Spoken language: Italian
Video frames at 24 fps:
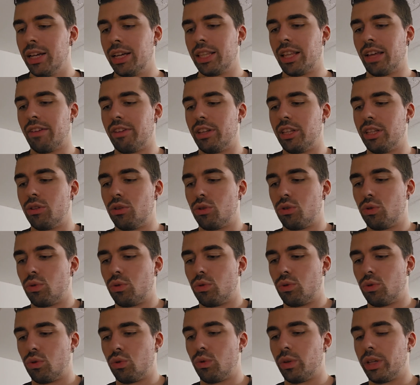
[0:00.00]
da video
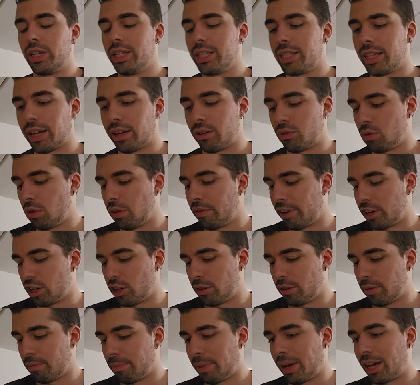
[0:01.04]
su, su, Instagram, sulle
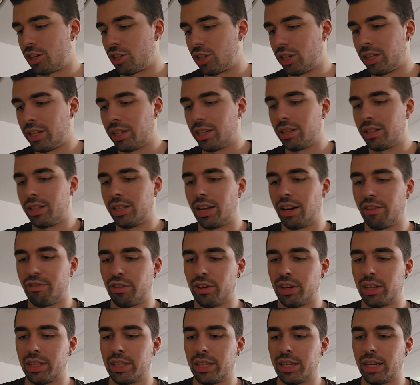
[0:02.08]
pag- pagine della
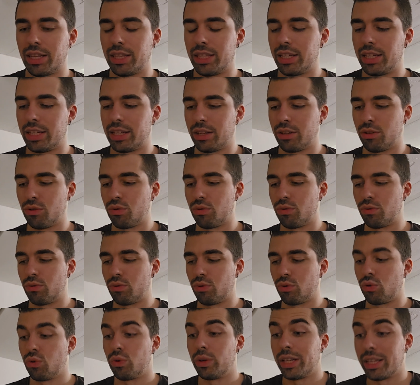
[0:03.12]
Fiorentina di, su,
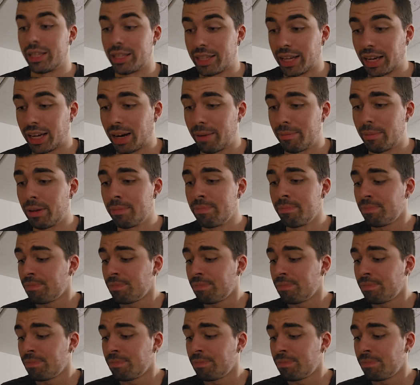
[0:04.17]
su, Instagram.